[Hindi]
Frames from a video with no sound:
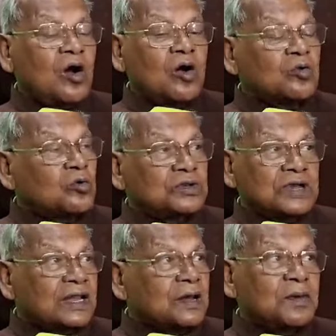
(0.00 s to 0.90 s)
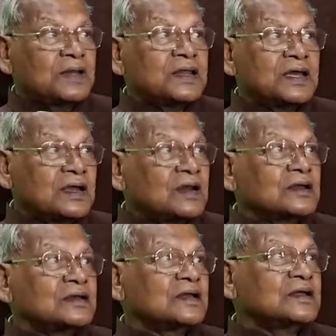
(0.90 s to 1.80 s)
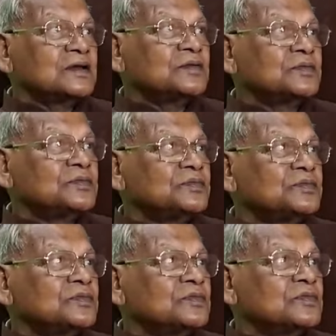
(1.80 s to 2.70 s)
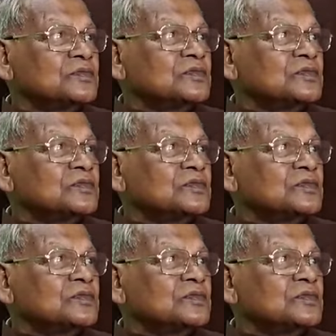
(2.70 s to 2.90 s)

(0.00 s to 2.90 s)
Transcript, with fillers: और कुछ ज़्यादा बात नहीं करना चाहिए चिराग को